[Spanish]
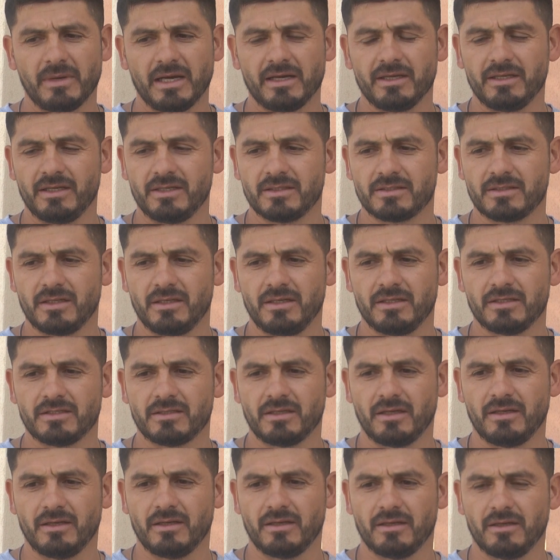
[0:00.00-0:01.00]
más
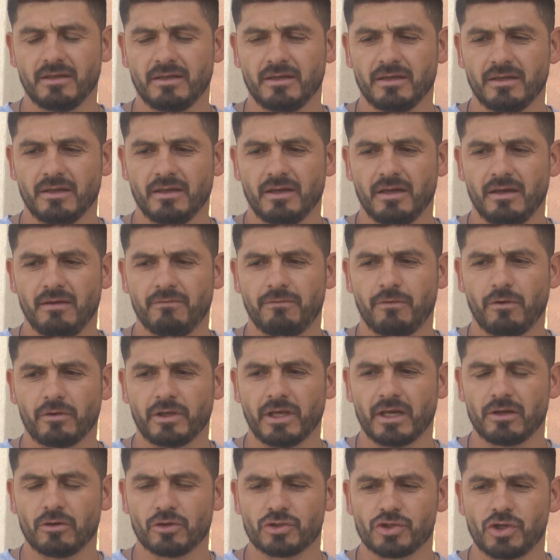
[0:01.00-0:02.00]
es
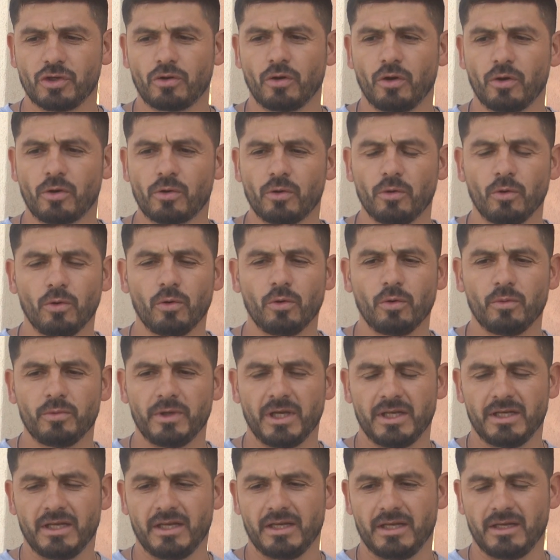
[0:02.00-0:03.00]
Enfoguear los chicos del club,
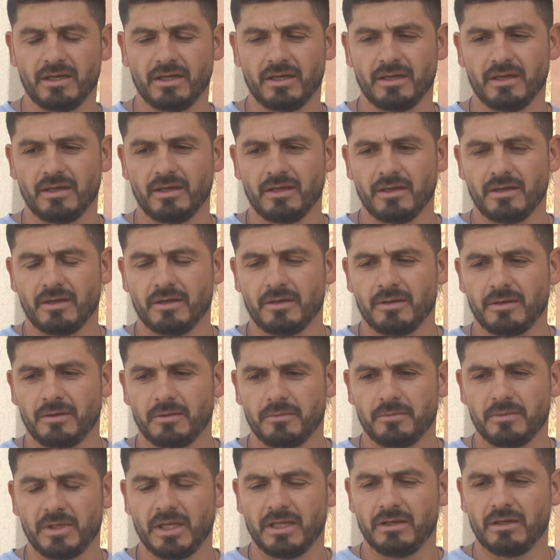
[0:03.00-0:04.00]
viene,
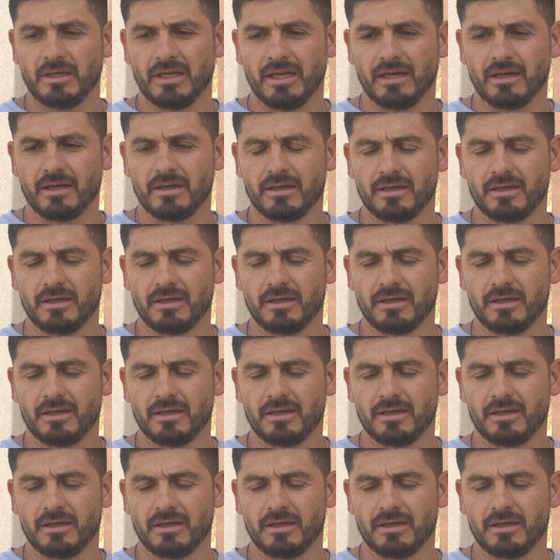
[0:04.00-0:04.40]
...vienen